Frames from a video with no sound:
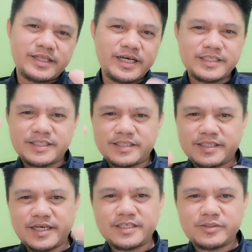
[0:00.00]
taas
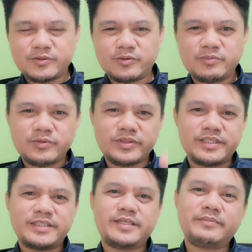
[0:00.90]
taas og ubos
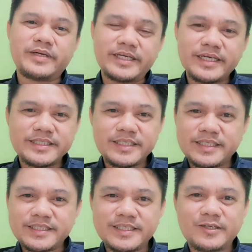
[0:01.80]
na sila parehasa
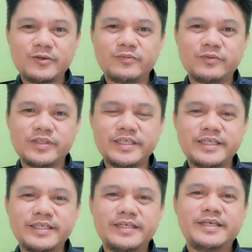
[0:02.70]
na sila og
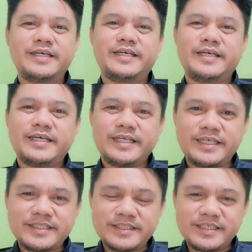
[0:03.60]
footing
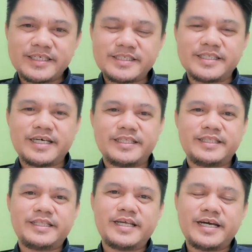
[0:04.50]
is just that
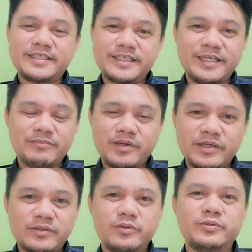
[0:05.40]
naa sila yung
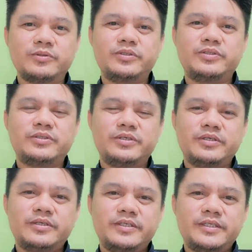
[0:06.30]
mga roles
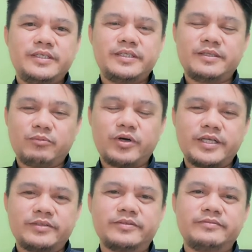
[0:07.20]
na
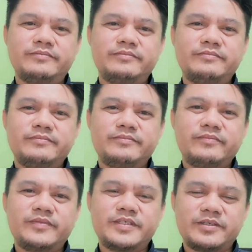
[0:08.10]
buhaton
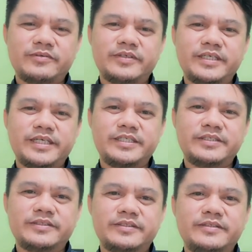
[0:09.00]
sa
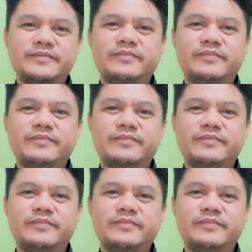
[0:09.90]
congregation.